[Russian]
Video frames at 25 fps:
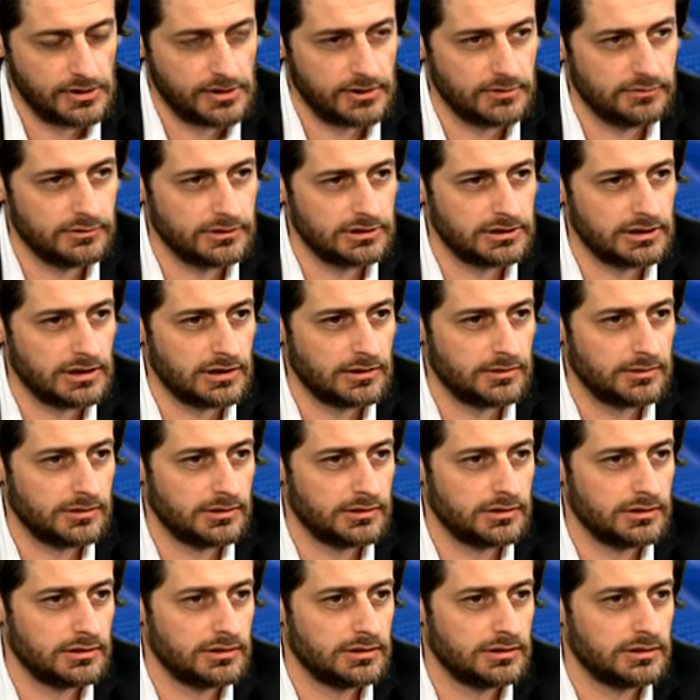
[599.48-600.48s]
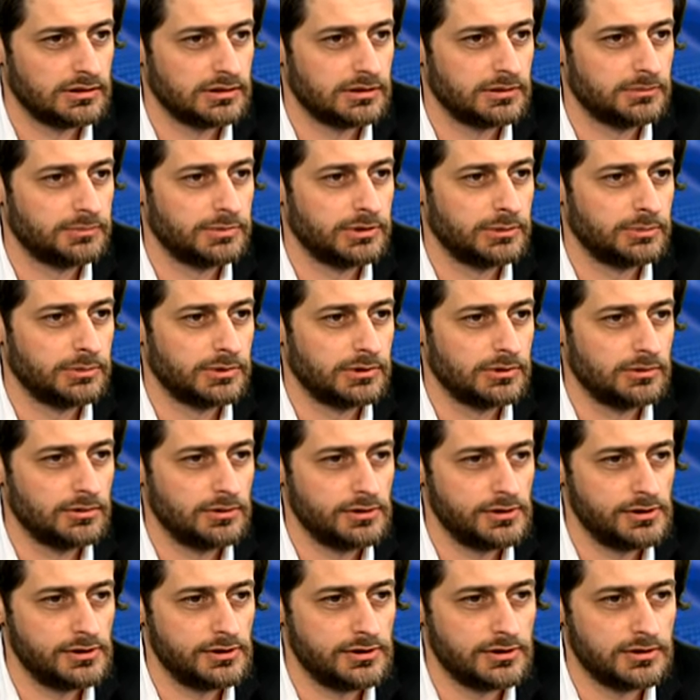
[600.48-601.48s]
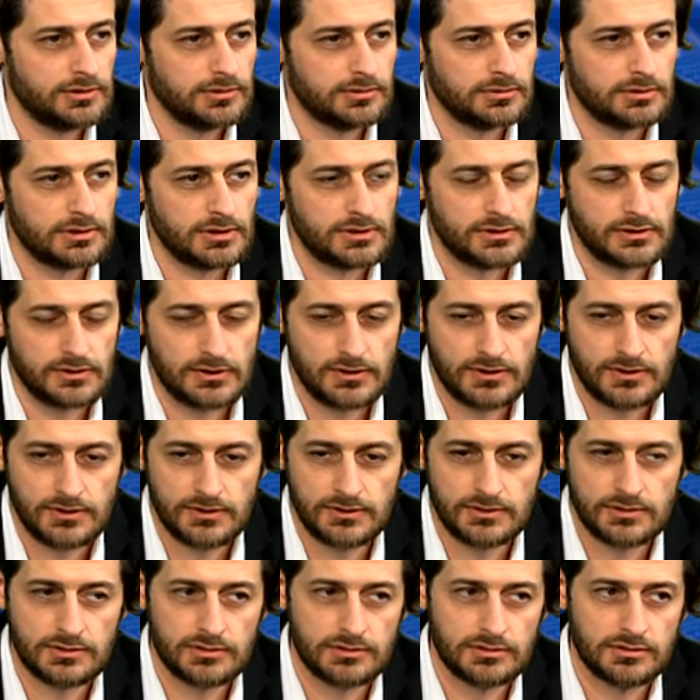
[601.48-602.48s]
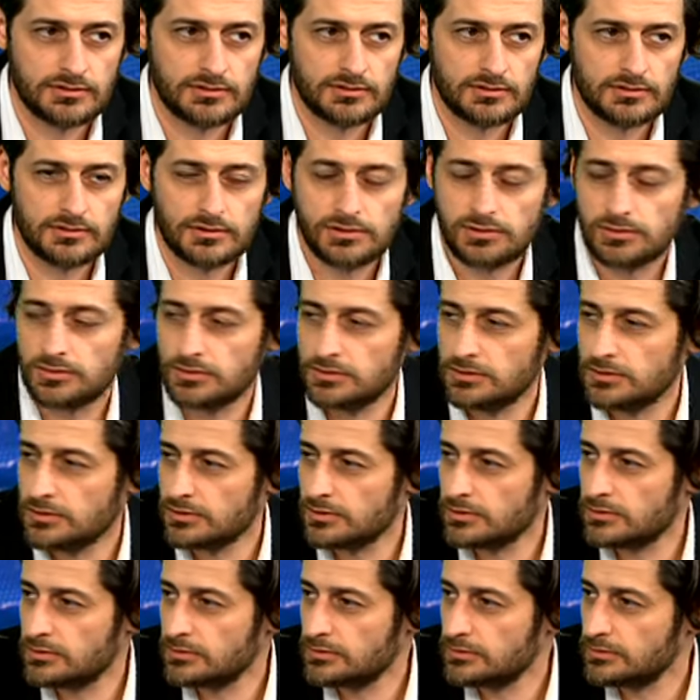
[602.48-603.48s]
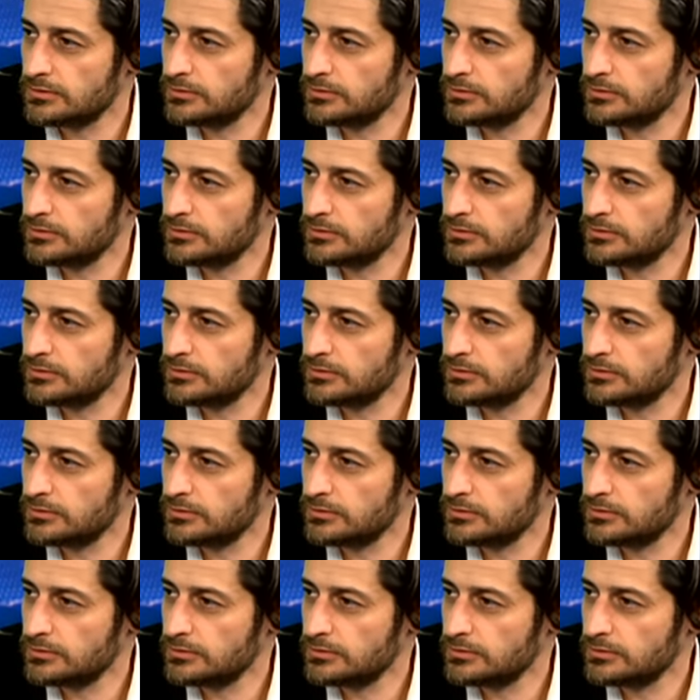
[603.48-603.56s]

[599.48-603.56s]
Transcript: Если вы так это преподносите, то у нас есть еще один